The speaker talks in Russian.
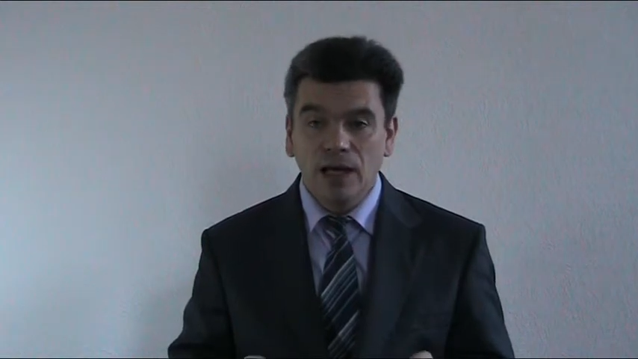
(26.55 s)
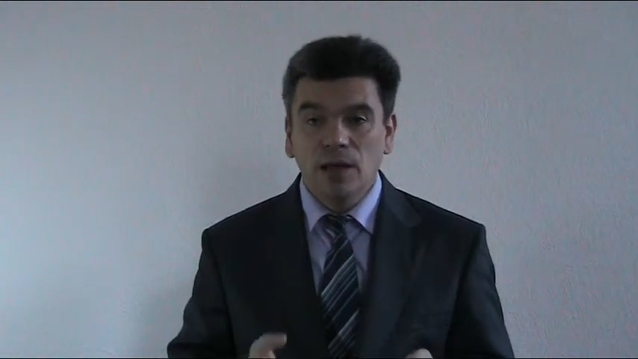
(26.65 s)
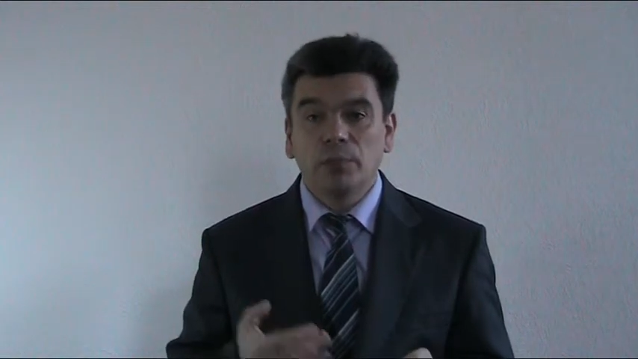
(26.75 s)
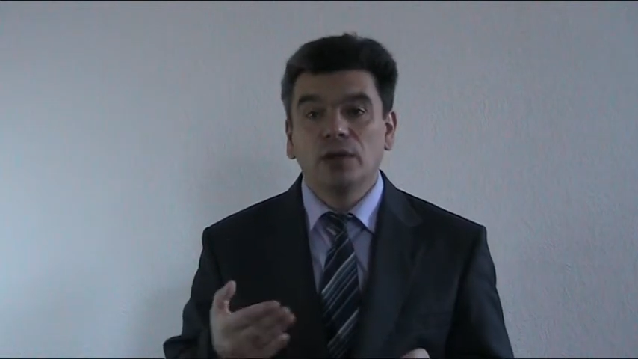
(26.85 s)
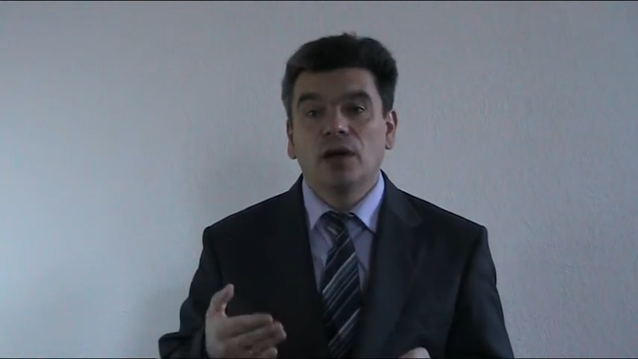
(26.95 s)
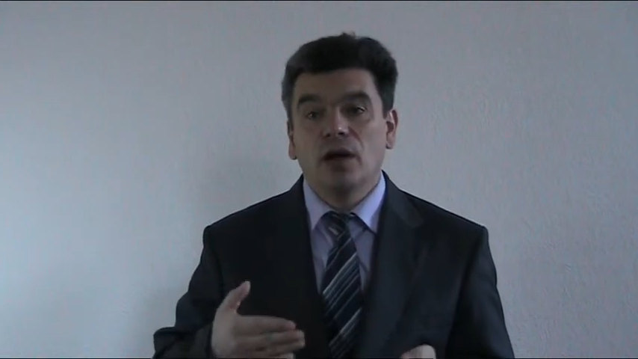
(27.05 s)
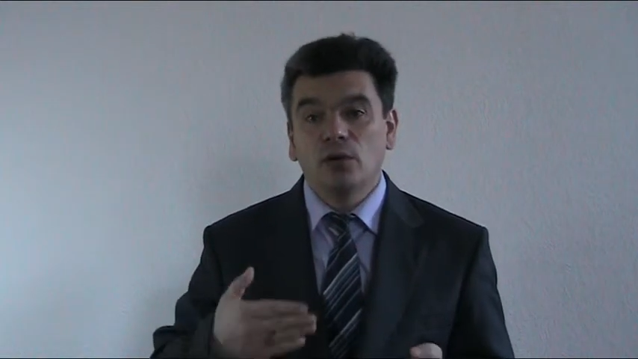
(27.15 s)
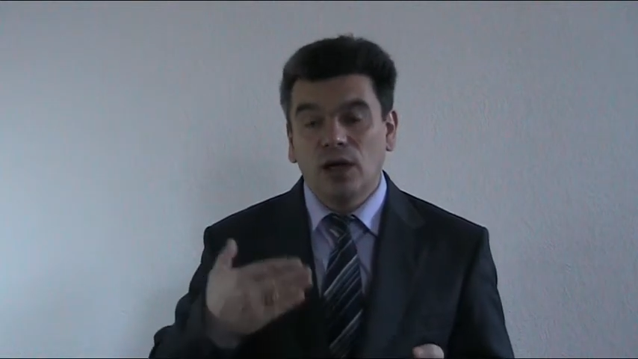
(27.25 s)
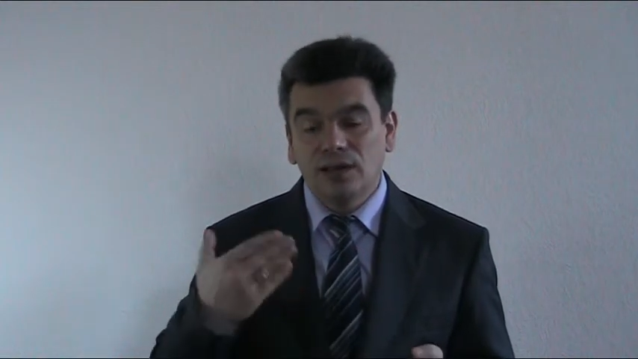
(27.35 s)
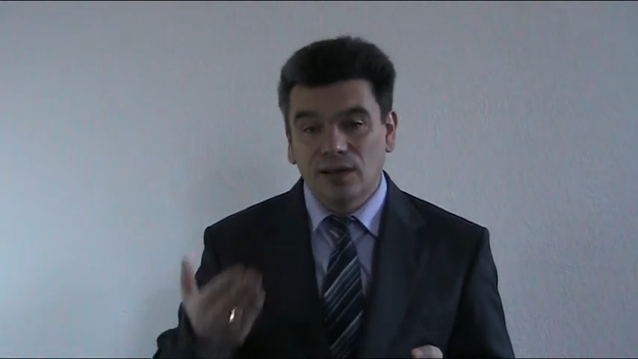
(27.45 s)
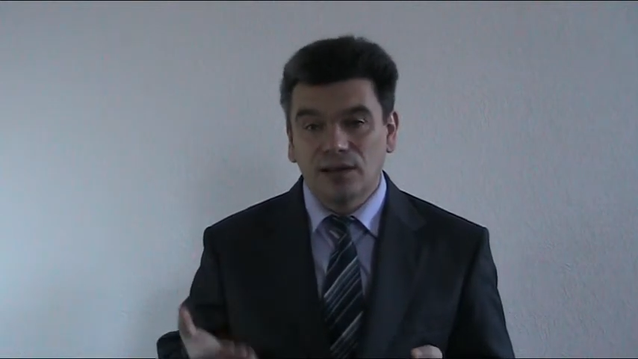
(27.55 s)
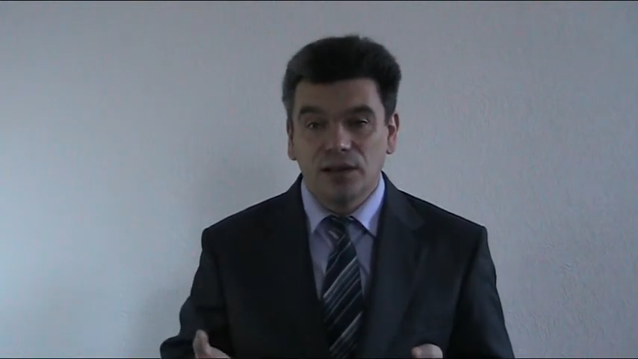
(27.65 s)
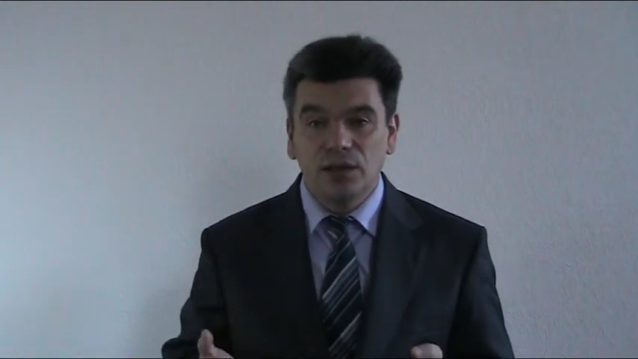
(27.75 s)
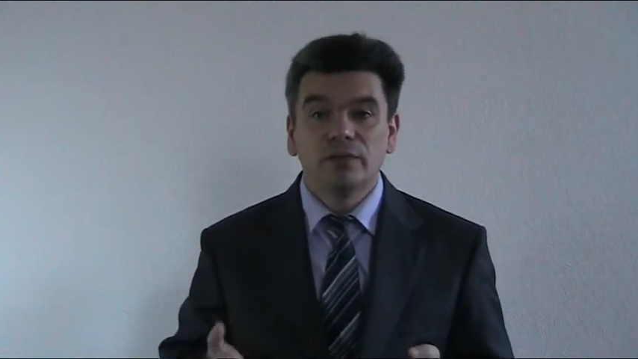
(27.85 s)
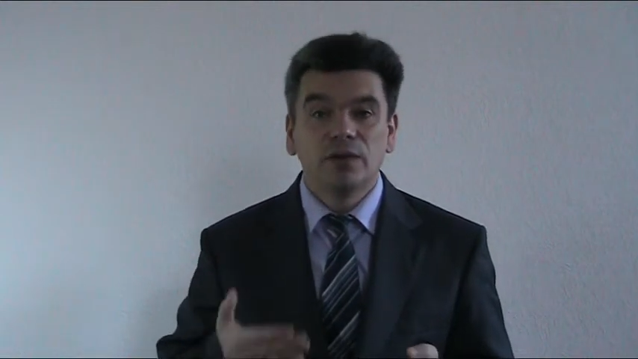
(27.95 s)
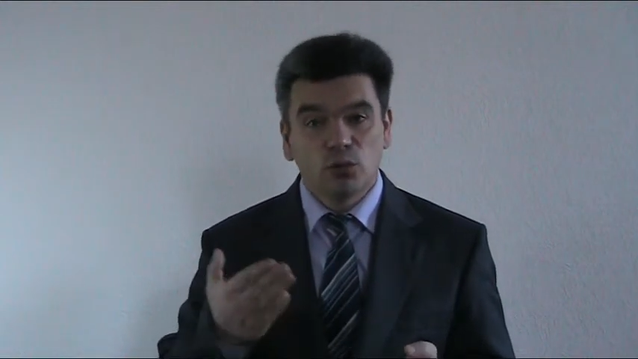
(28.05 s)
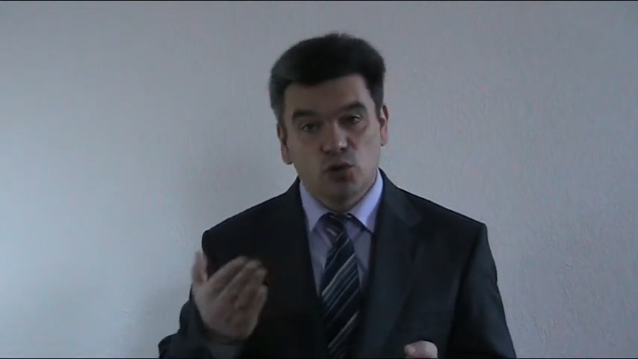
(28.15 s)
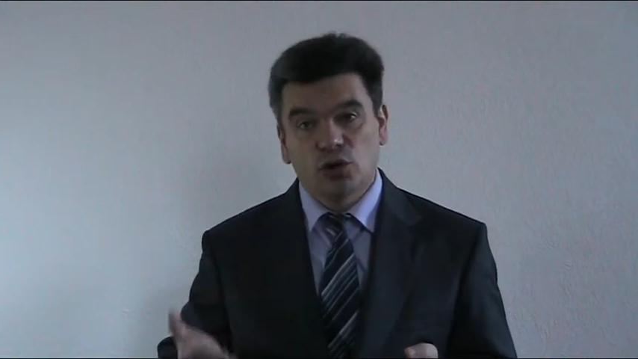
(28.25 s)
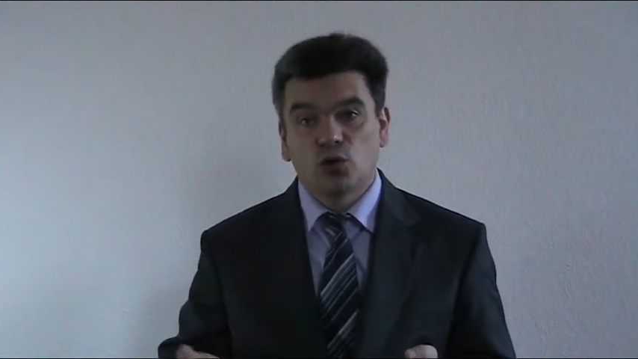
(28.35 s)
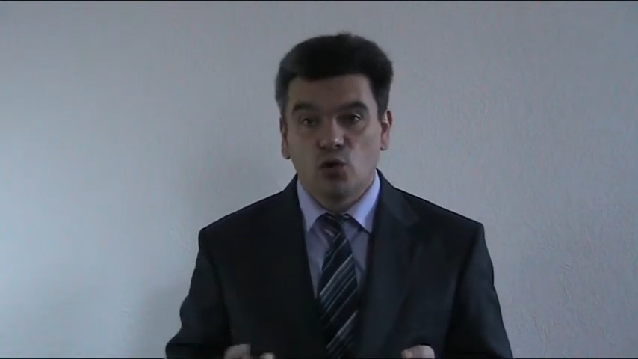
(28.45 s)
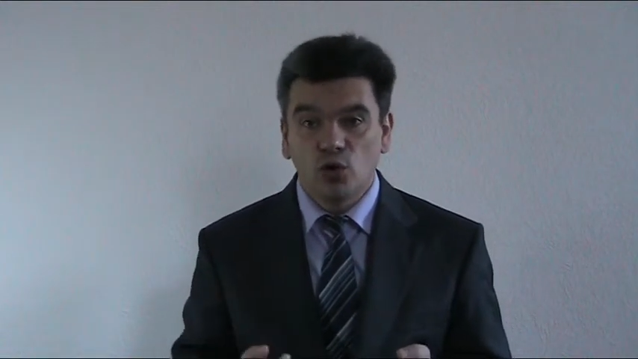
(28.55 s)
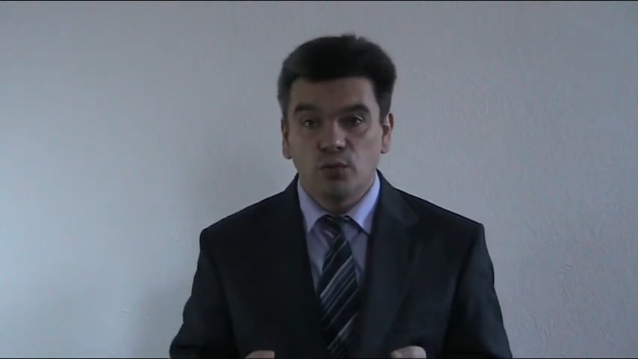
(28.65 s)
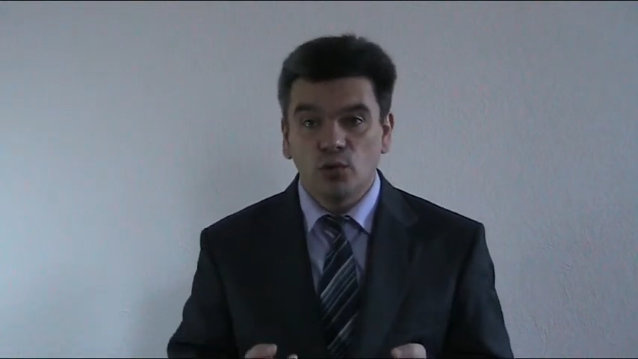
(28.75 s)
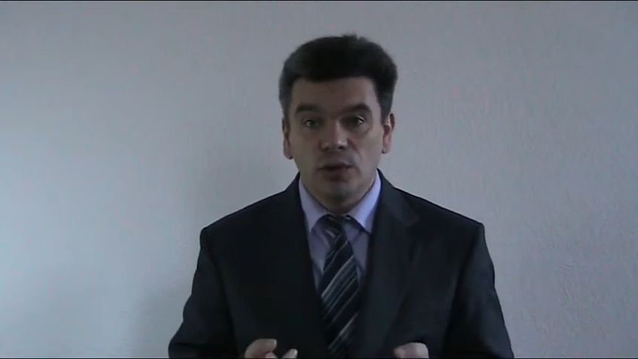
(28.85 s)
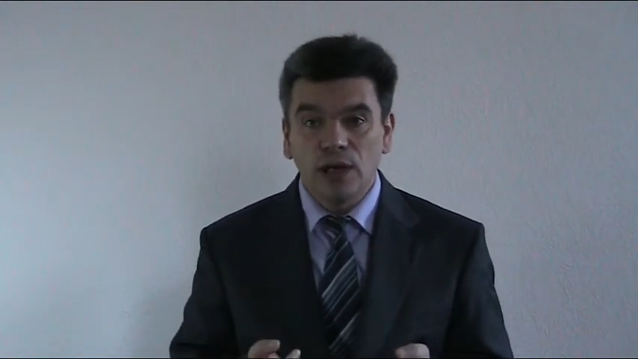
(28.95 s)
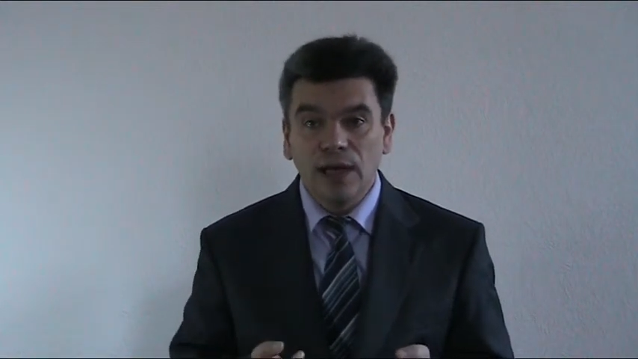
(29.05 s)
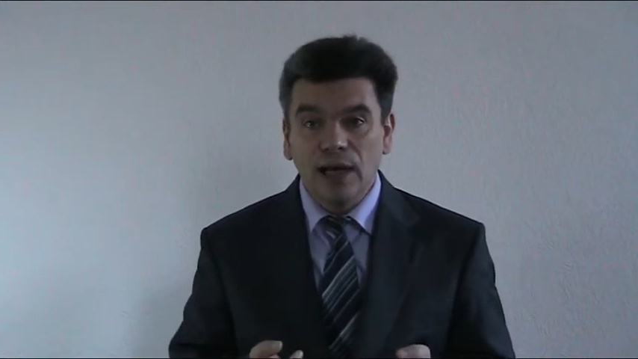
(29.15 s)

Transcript: Я предлагаю альтернативный, немножко другой путь –